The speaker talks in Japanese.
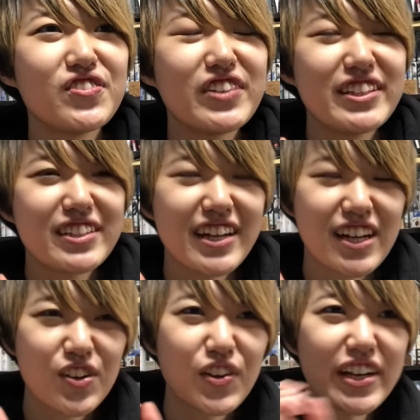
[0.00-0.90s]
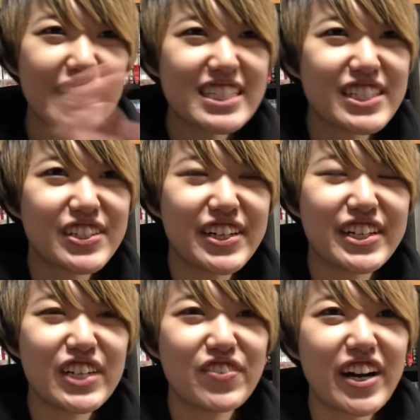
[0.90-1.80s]
うみんなが声出してく
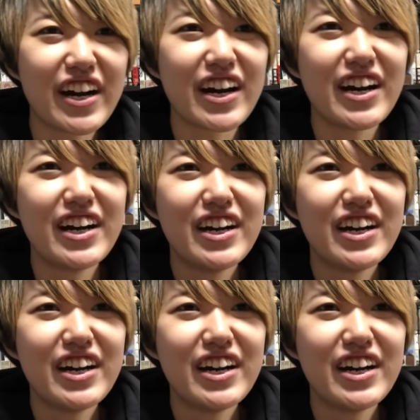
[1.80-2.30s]
れれば